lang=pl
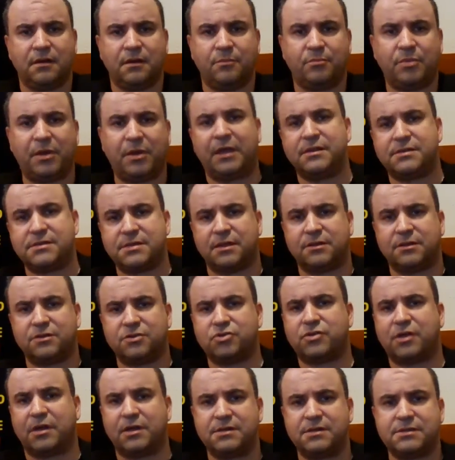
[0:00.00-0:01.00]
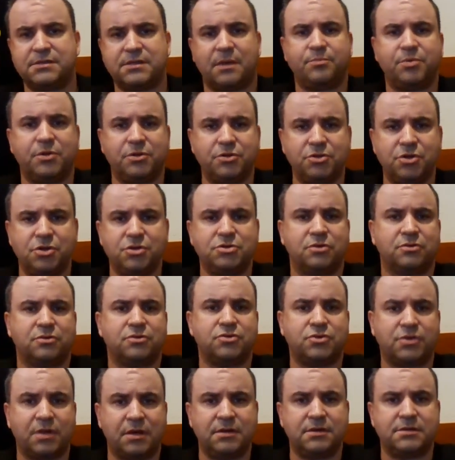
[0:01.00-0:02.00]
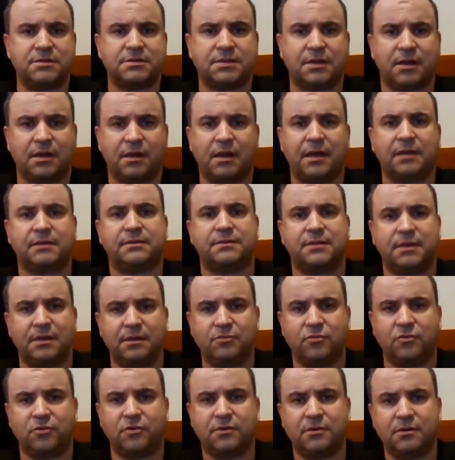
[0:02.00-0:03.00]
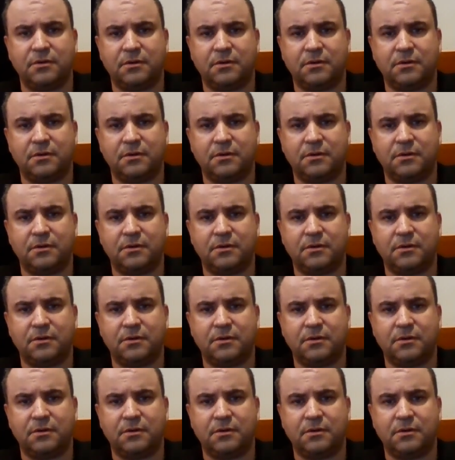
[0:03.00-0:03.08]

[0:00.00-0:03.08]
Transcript: 500, 450, 400 lat temu,